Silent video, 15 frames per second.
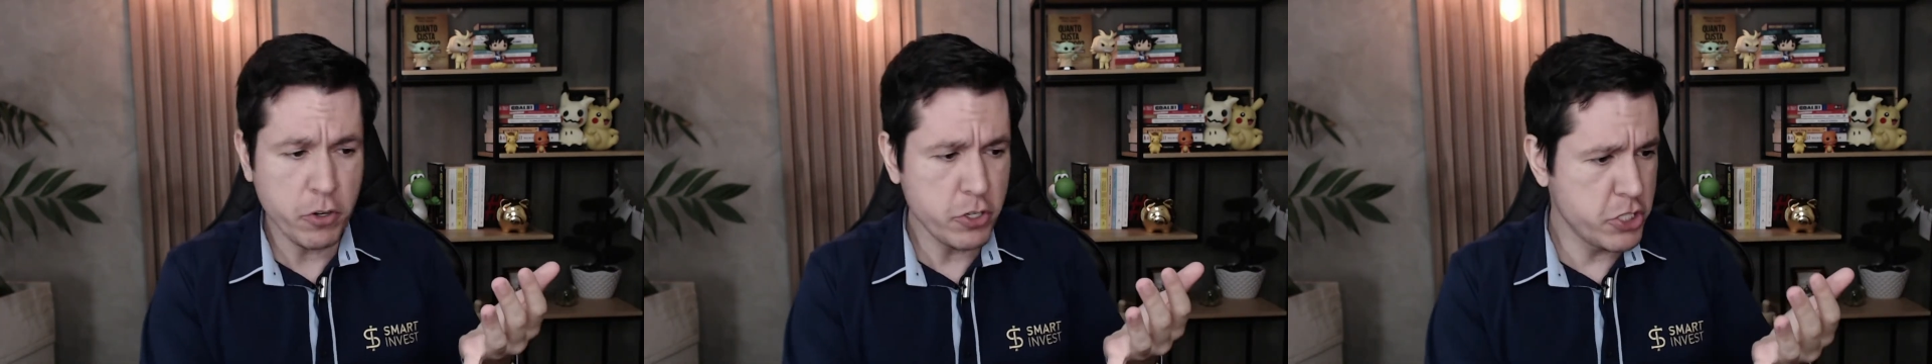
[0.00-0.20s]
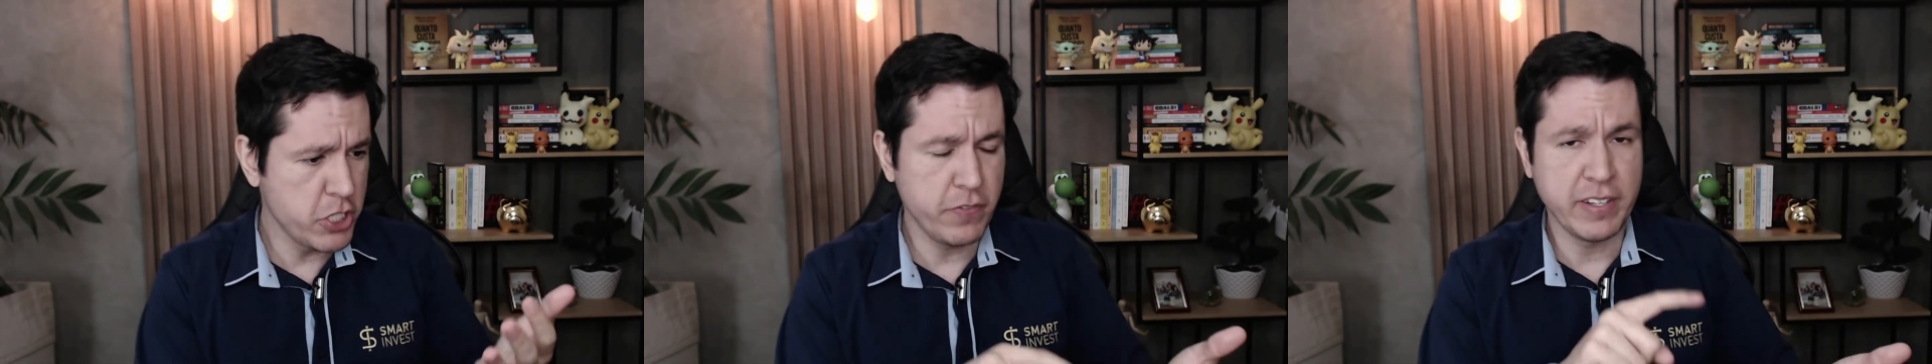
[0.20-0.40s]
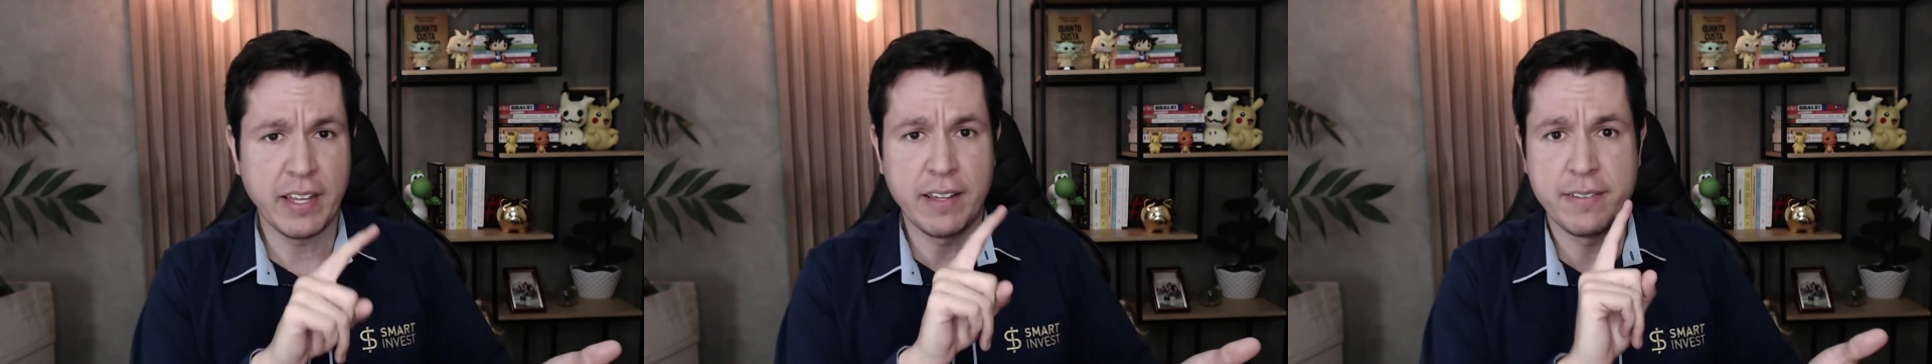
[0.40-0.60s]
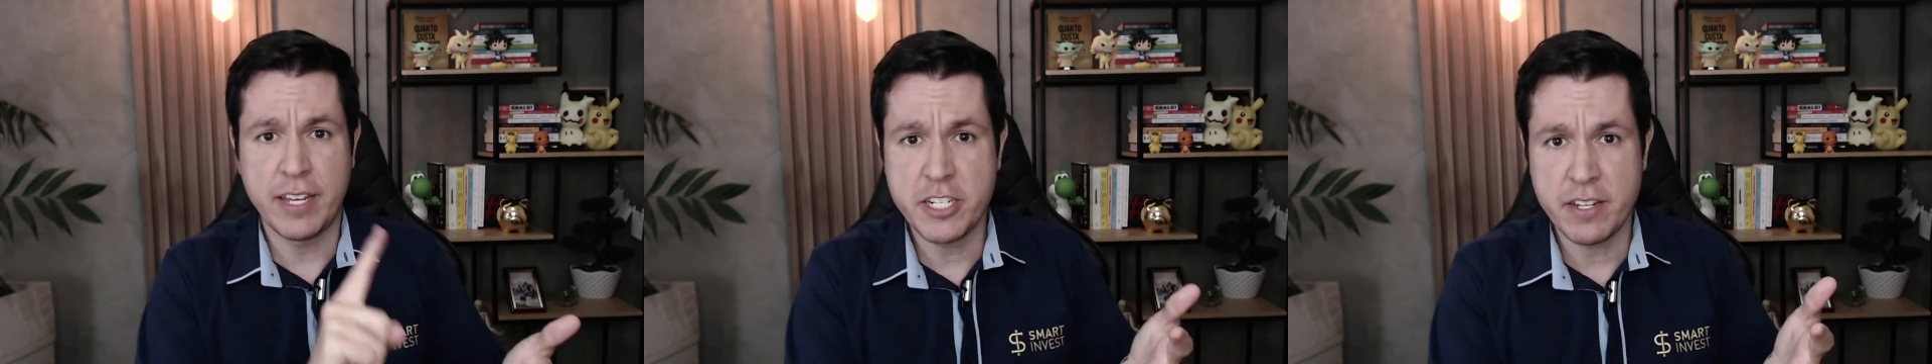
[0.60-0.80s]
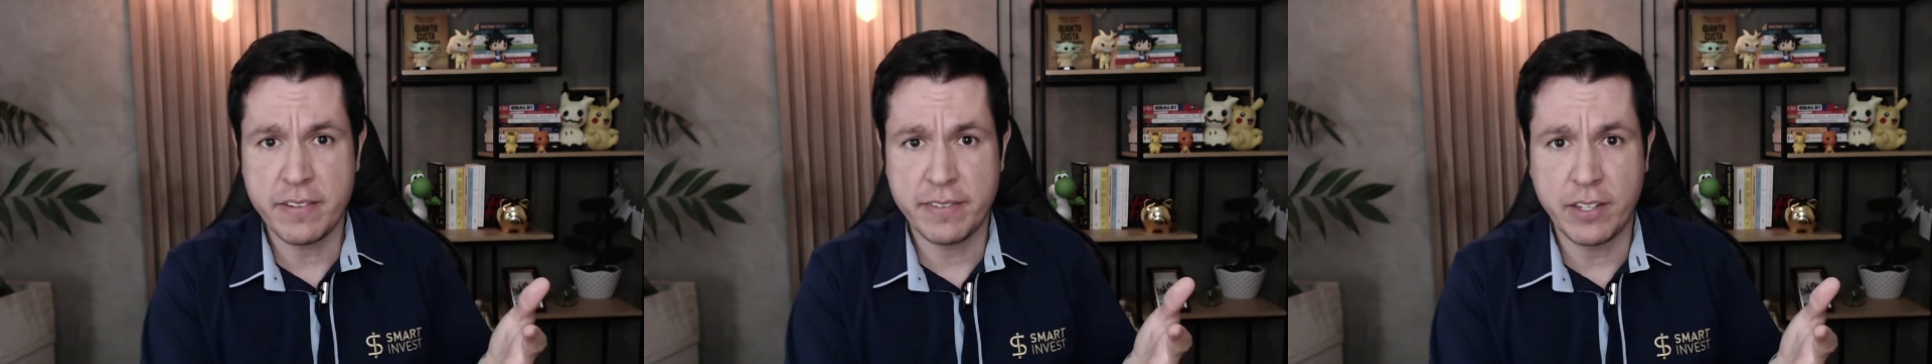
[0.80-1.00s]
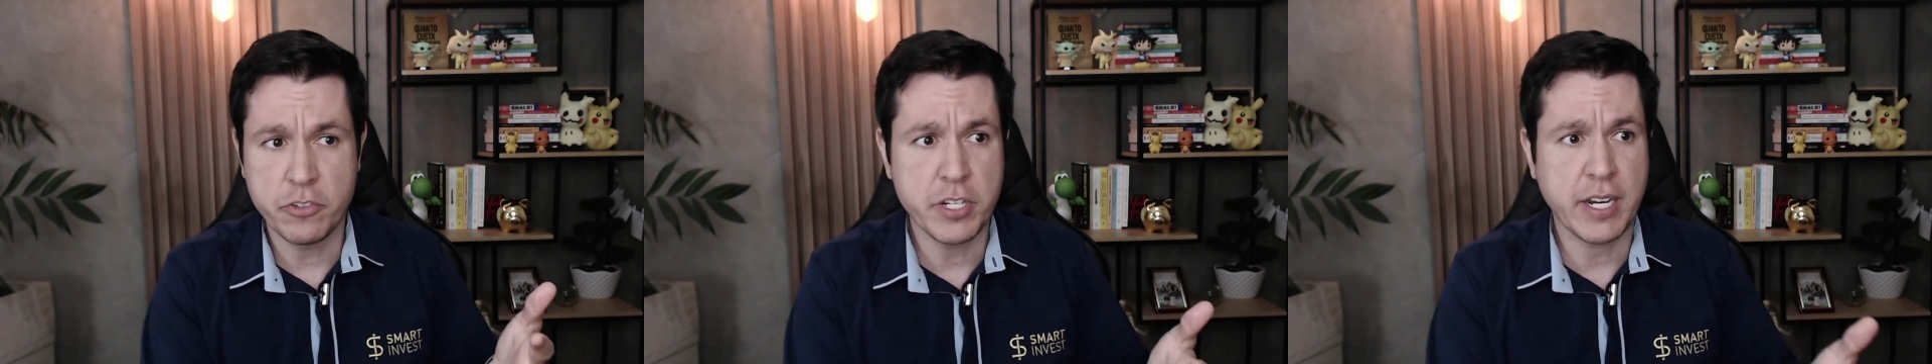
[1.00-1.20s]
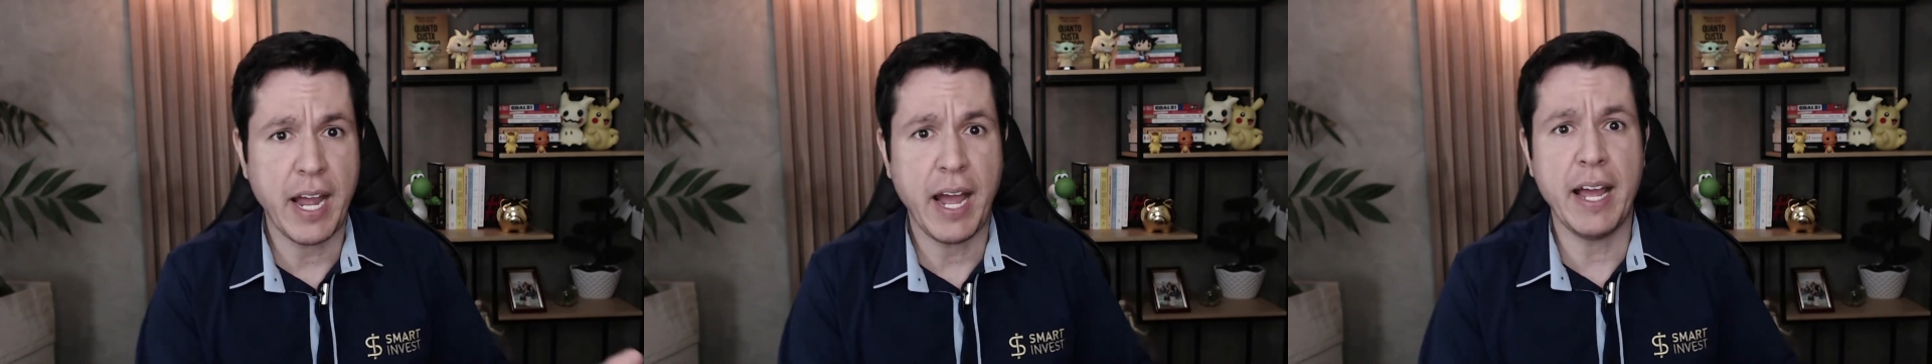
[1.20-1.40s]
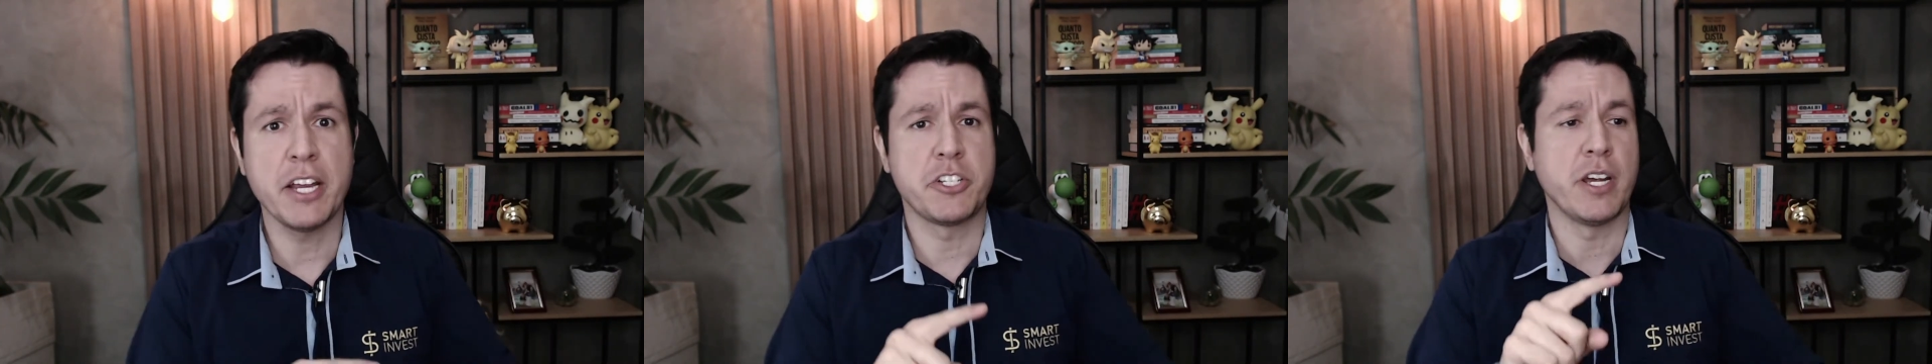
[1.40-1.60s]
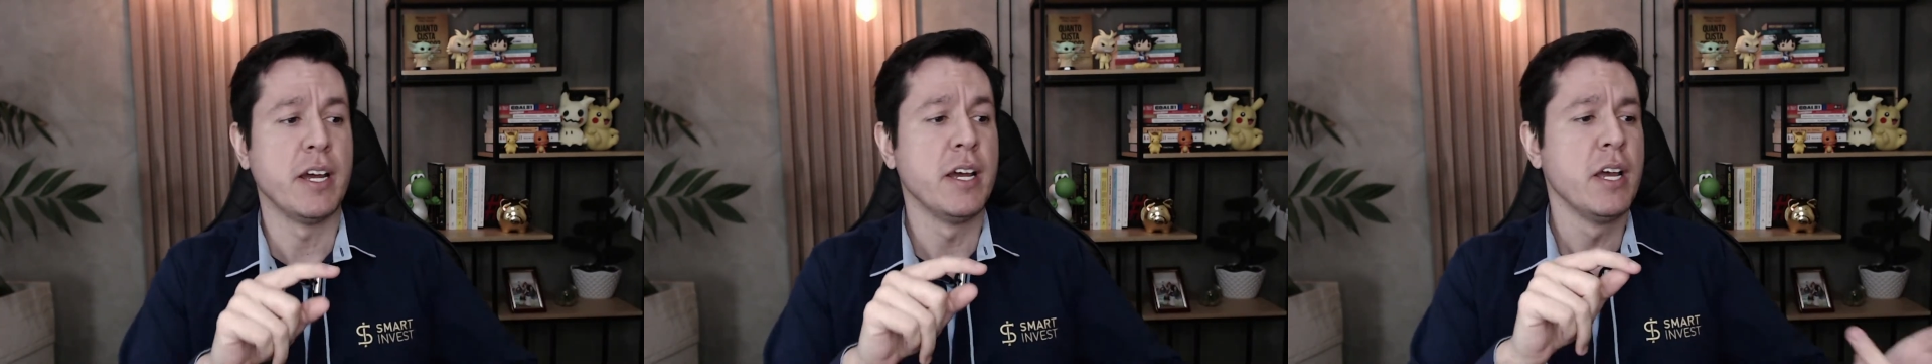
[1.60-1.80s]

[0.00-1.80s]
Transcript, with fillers: dívida, sem gestão de caixa,